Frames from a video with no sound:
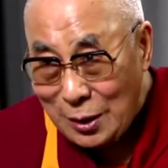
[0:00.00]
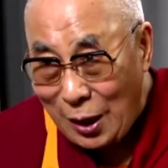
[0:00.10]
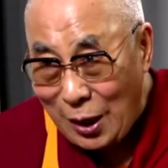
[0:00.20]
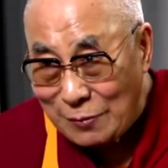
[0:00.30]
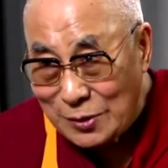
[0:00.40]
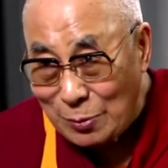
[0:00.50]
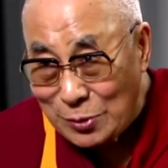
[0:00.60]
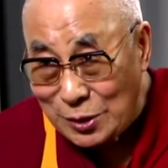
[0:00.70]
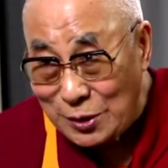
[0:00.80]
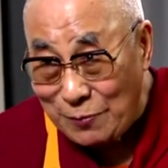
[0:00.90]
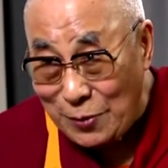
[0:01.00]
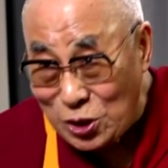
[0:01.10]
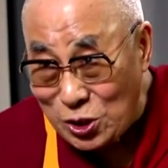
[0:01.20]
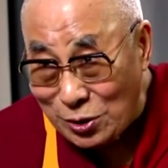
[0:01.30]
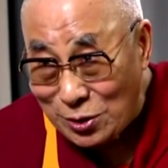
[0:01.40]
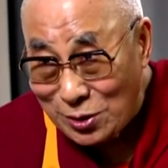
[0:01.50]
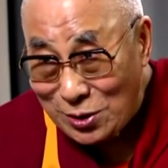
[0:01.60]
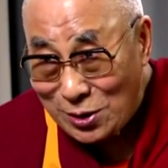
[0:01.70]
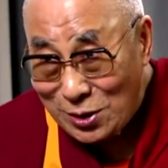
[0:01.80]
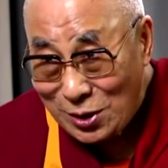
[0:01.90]
шагов у меня
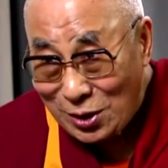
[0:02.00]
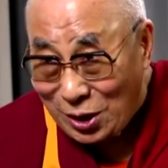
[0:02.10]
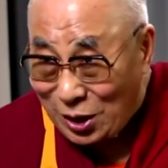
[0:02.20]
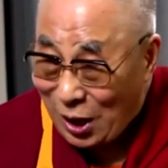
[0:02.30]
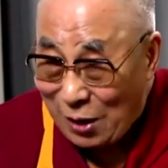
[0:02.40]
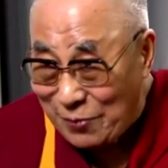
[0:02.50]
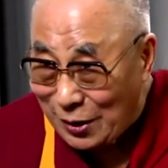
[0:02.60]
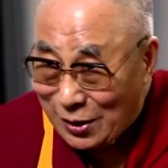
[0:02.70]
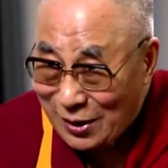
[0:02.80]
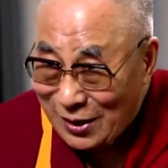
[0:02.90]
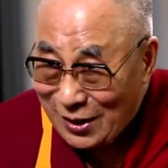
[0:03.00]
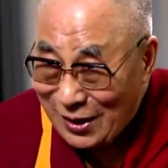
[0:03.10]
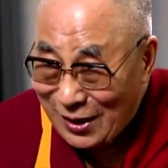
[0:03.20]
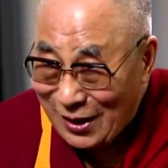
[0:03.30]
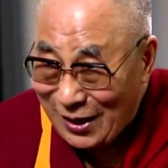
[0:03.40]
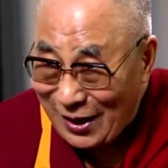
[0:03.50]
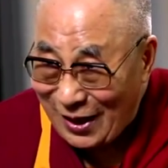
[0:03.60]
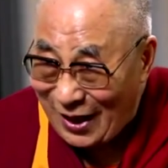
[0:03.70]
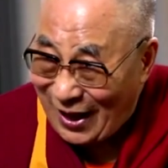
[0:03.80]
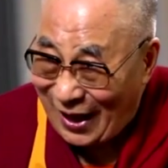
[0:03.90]
есть сомнения.
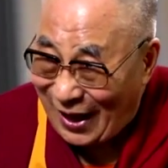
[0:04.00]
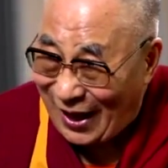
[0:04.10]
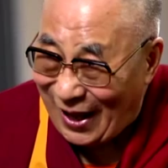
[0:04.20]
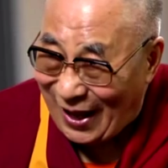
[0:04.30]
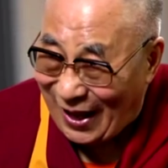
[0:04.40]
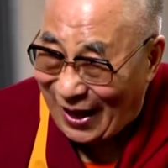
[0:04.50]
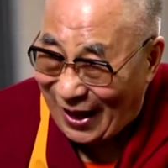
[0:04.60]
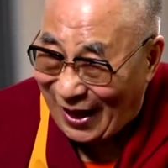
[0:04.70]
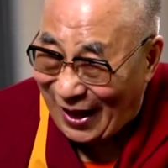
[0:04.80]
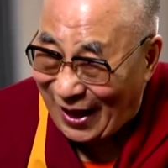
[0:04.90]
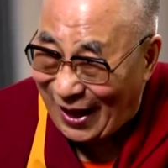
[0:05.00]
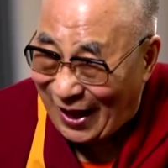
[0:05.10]
Он смеялся.